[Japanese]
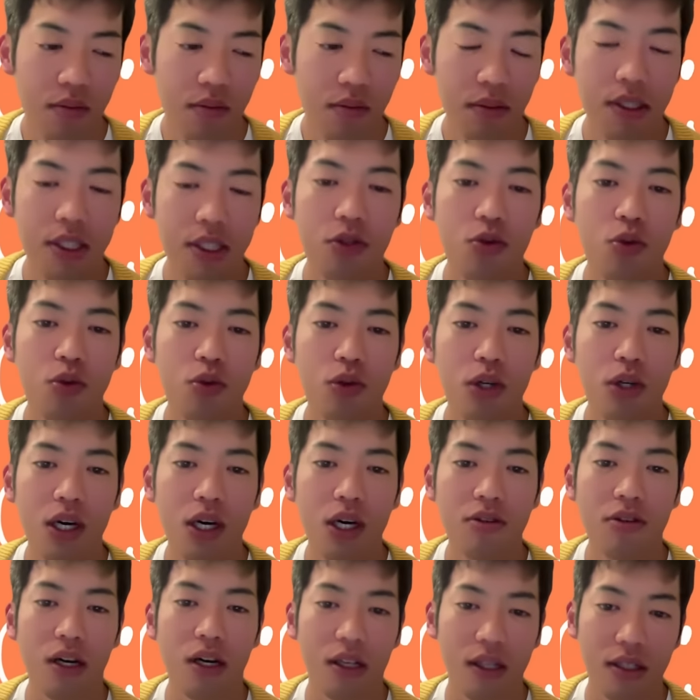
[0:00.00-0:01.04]
まあ、時効が
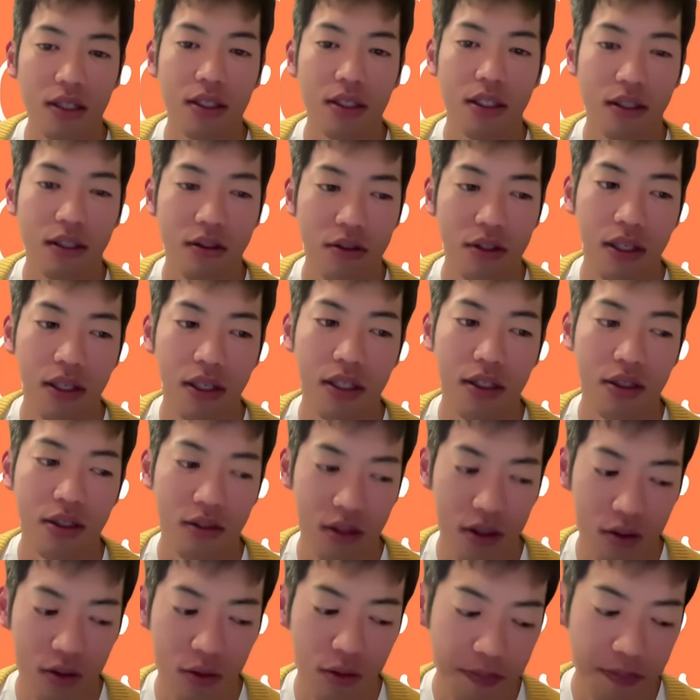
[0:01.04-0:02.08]
あるから助かってるだけです
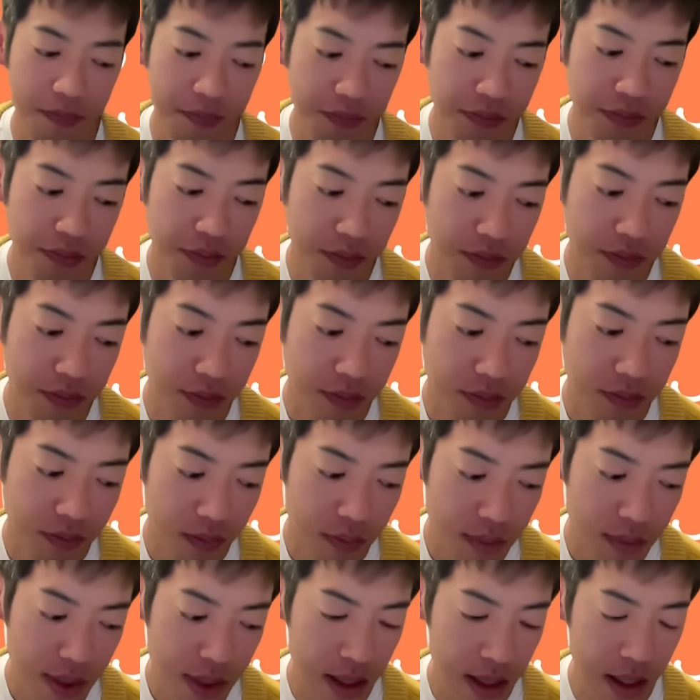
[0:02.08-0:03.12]
けど。
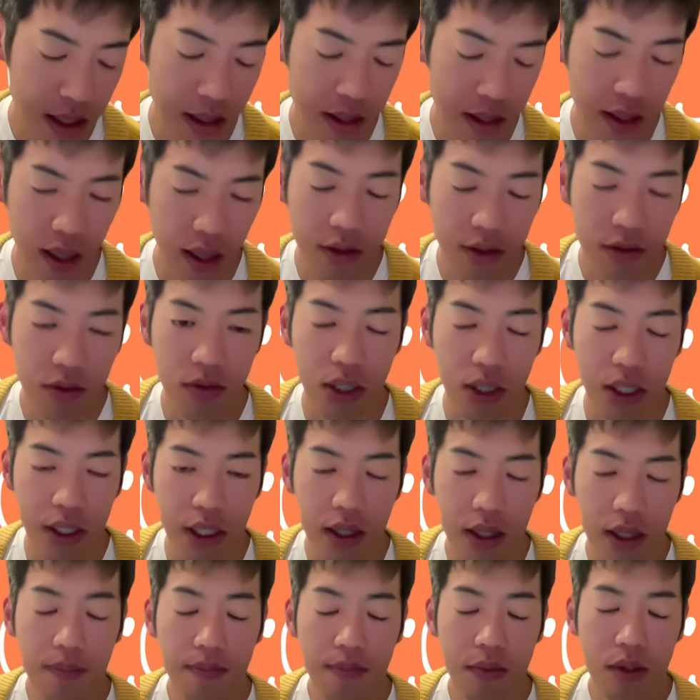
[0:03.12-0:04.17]
で、あとは
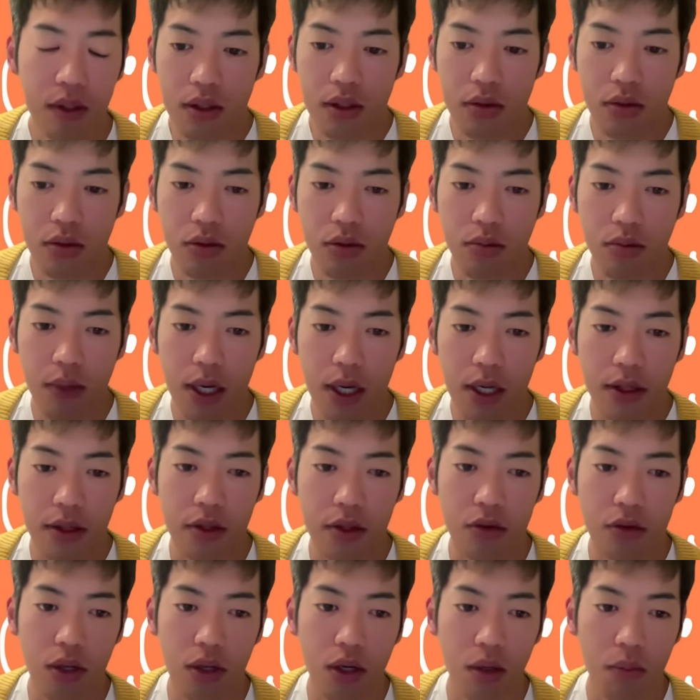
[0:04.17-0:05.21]
ね、それを前って
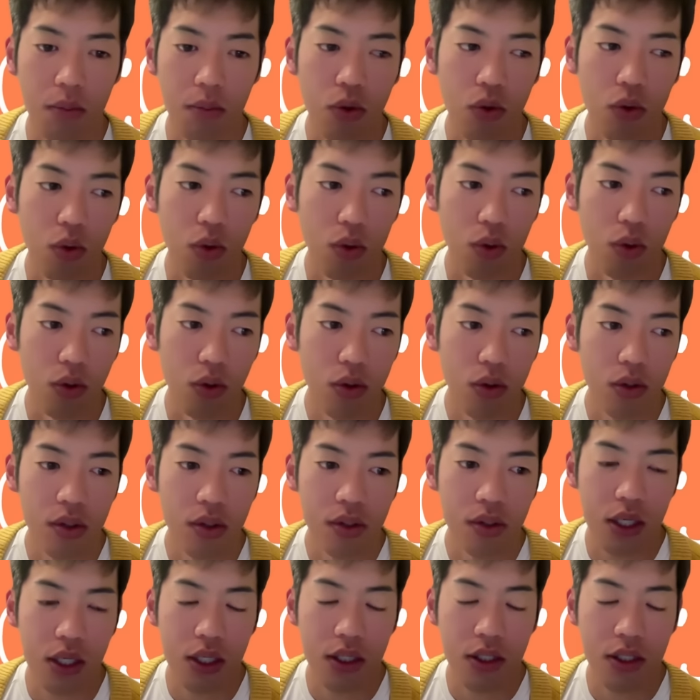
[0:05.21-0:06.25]
言ったらも
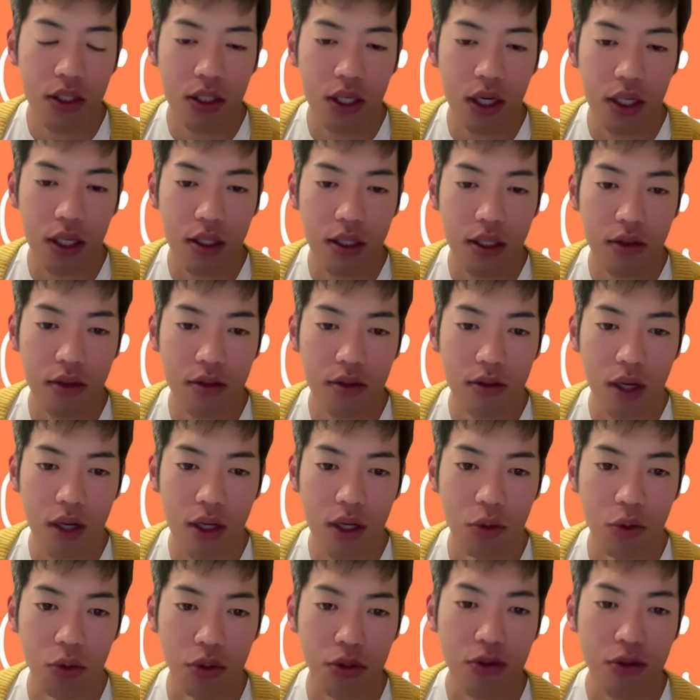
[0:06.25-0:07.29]
う政治改革
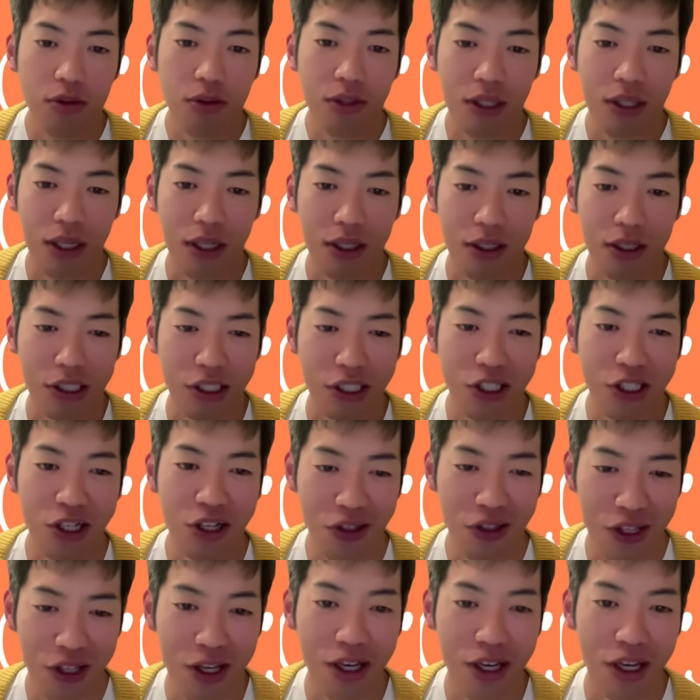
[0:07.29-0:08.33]
大綱を作った時期な
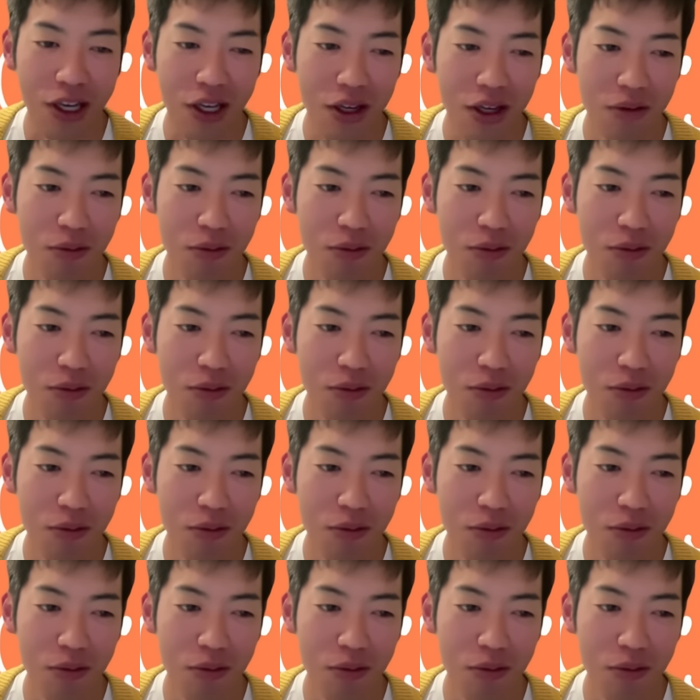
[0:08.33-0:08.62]
んで、